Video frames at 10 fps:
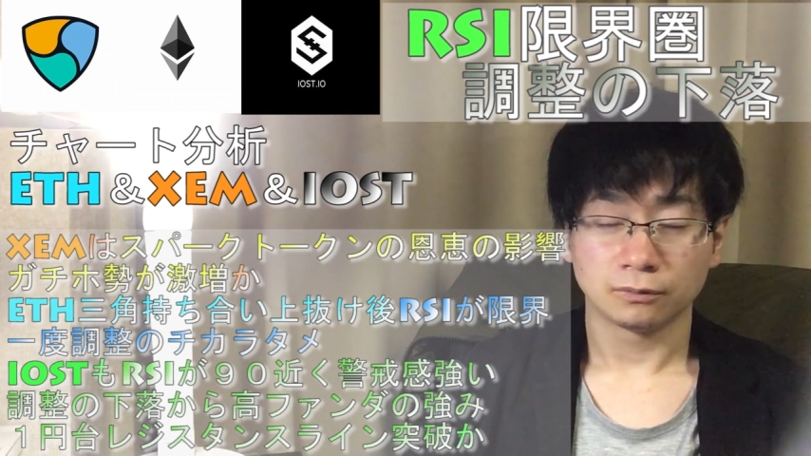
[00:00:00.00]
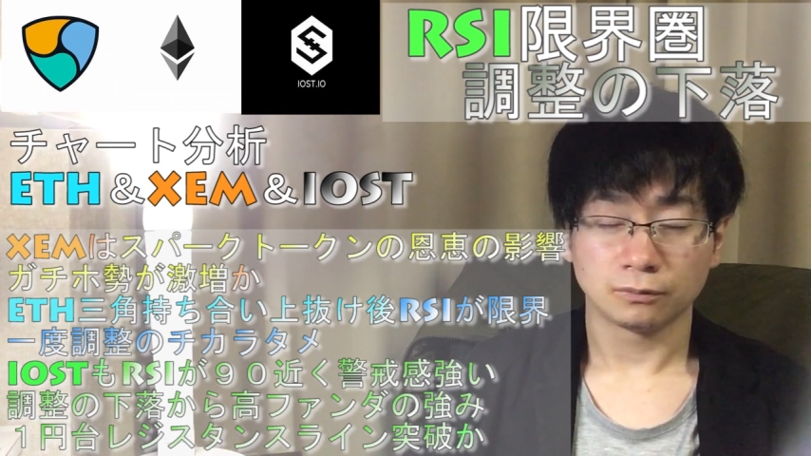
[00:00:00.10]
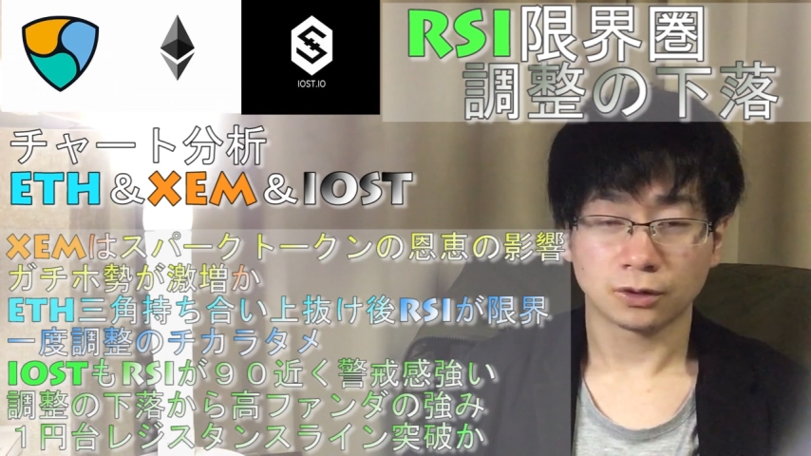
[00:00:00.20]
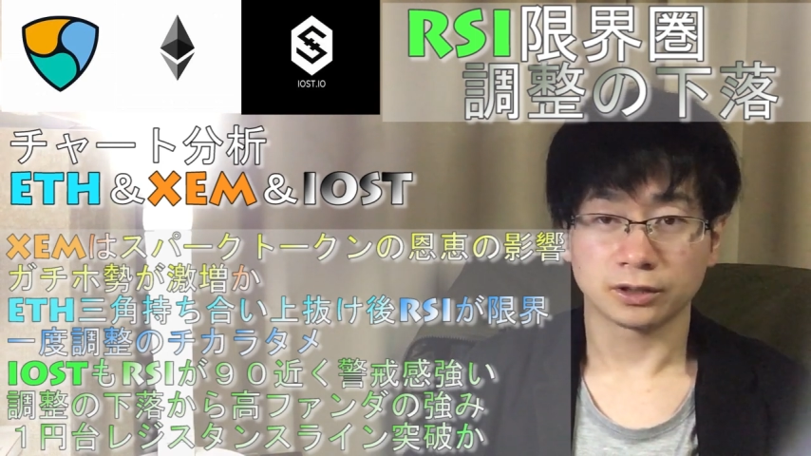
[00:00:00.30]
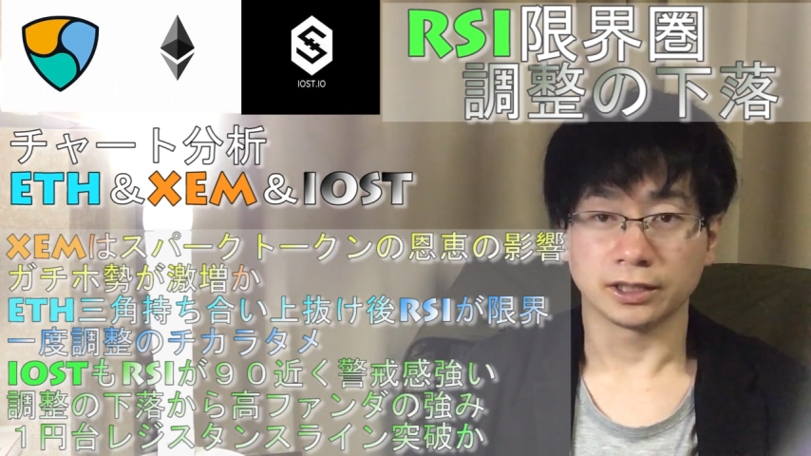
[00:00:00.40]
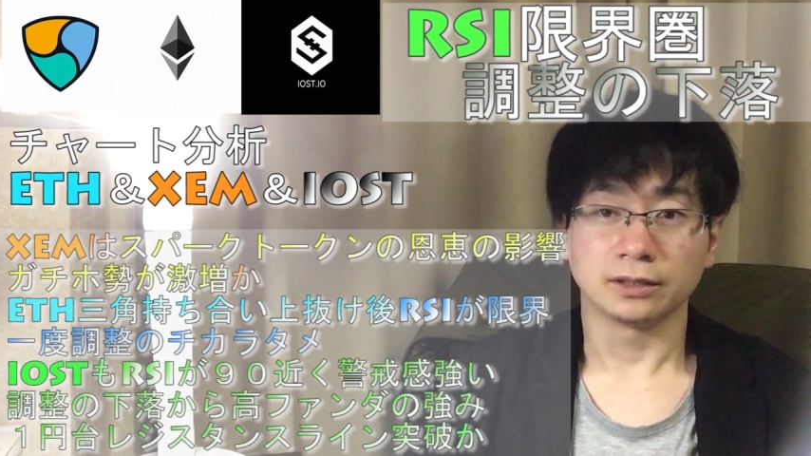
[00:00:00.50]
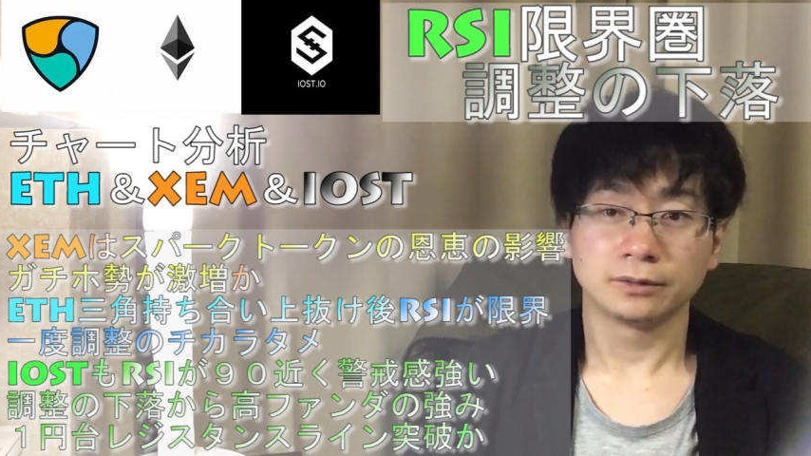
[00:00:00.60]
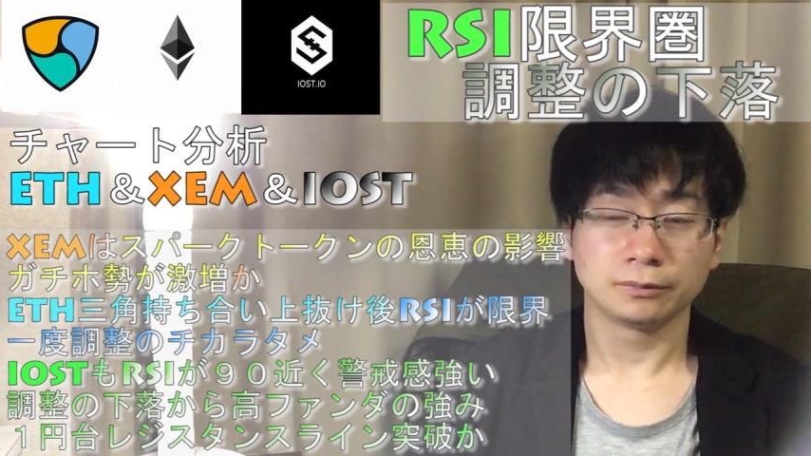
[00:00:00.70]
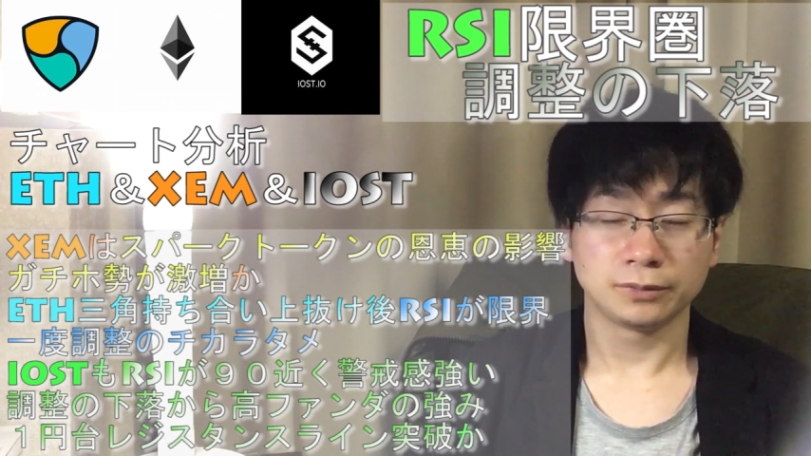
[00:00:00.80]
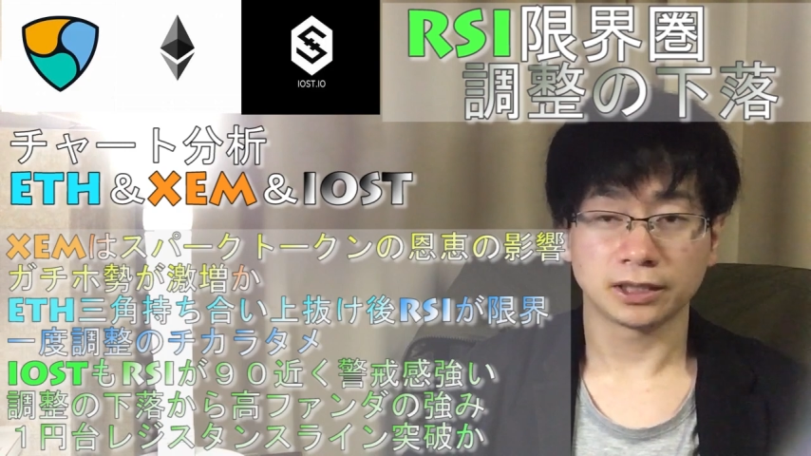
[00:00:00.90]
もろに
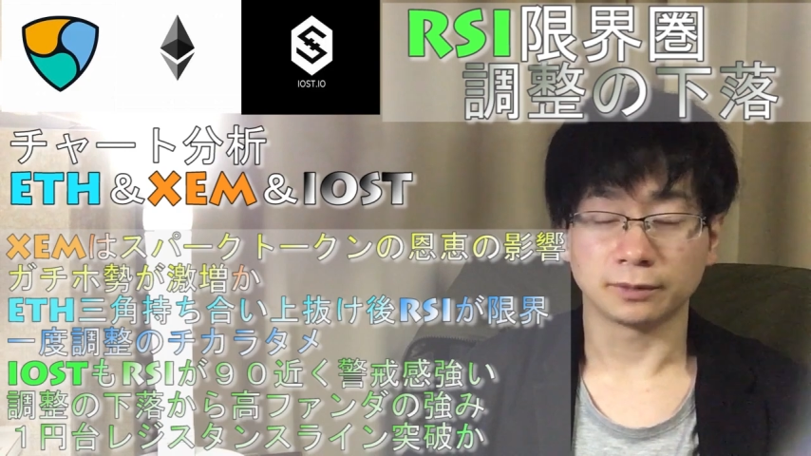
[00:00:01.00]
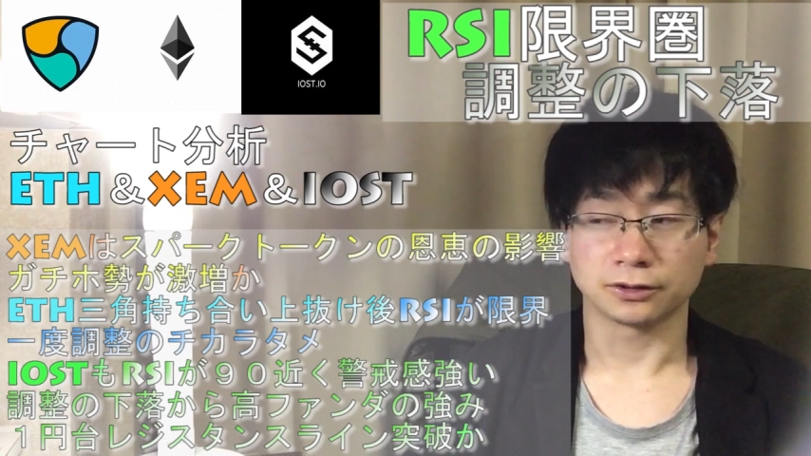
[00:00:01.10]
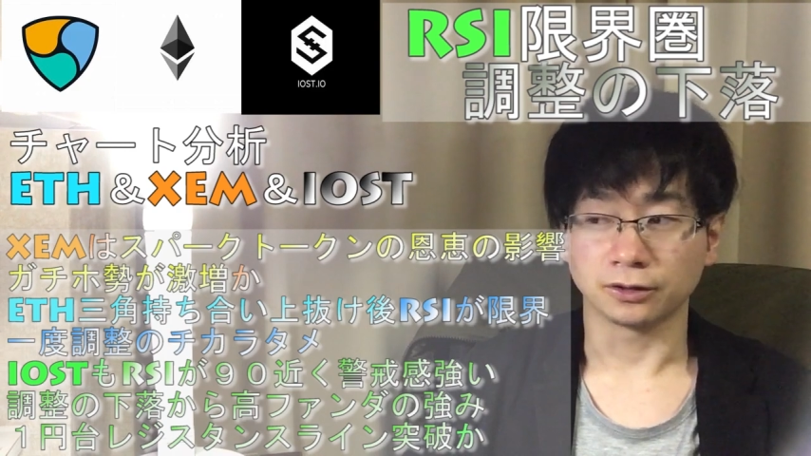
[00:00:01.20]
見えてますよ